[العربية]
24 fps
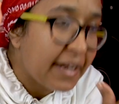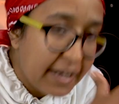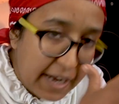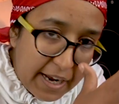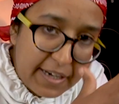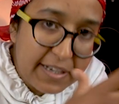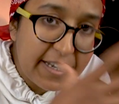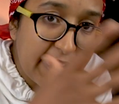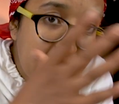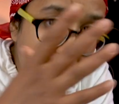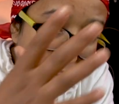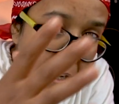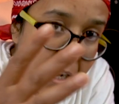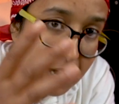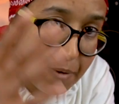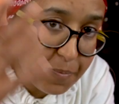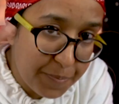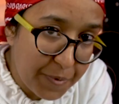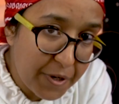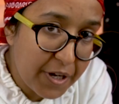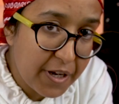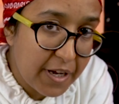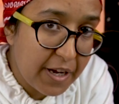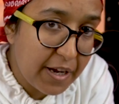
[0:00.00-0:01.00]
كان
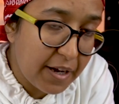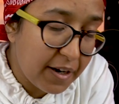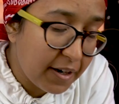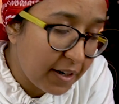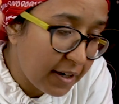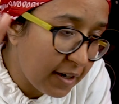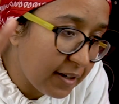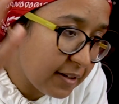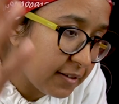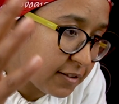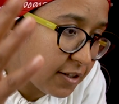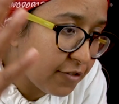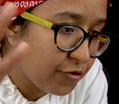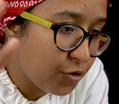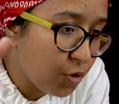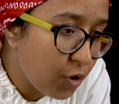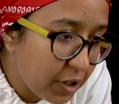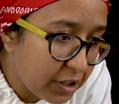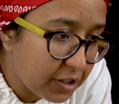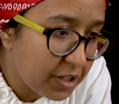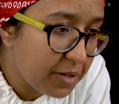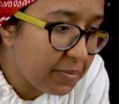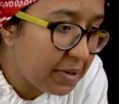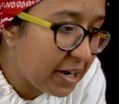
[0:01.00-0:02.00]
كيرابي ايه الطفل
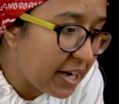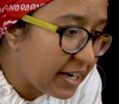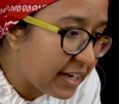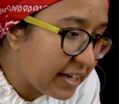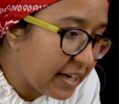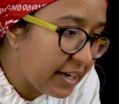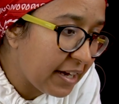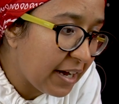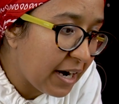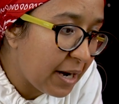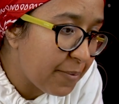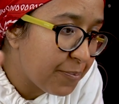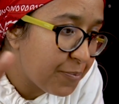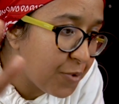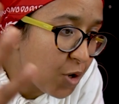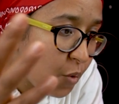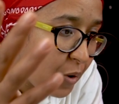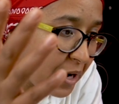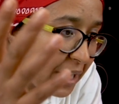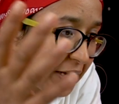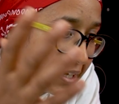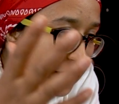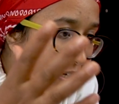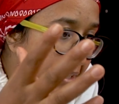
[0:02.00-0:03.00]
القديم كان كيرابي
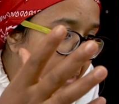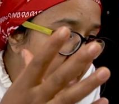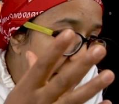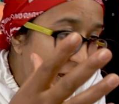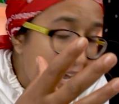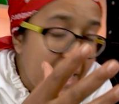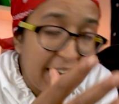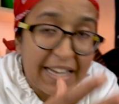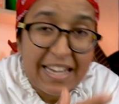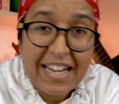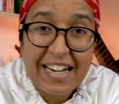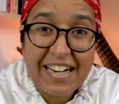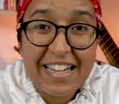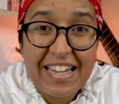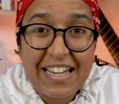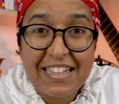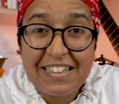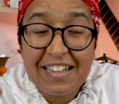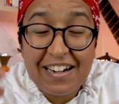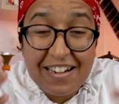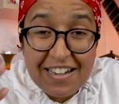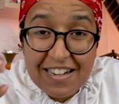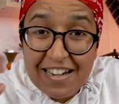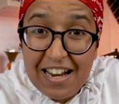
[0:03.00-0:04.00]
ولكن كان
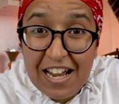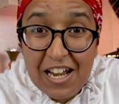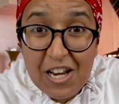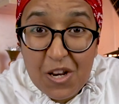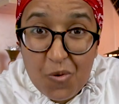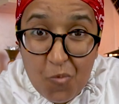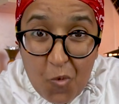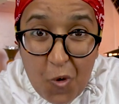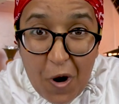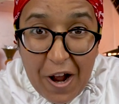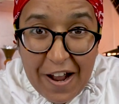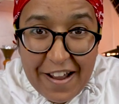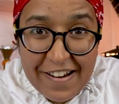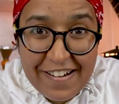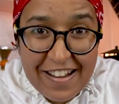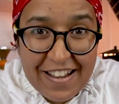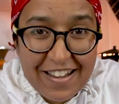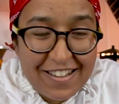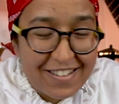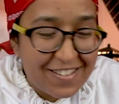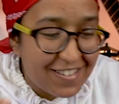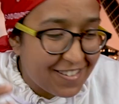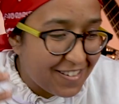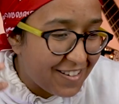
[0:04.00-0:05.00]
كيهضر لينا على
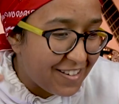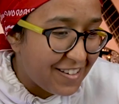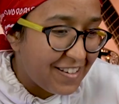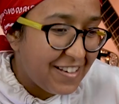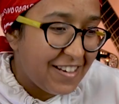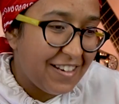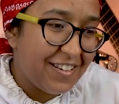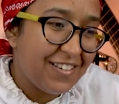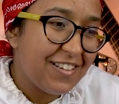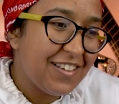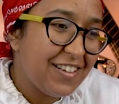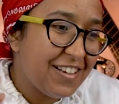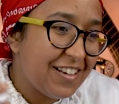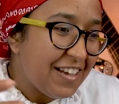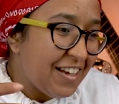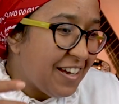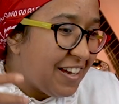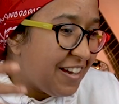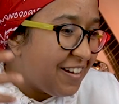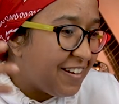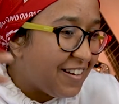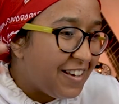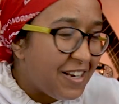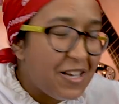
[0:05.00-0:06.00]
المعاناه يعني
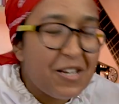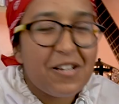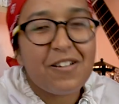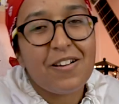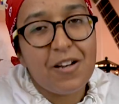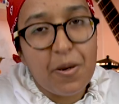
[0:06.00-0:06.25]
آه،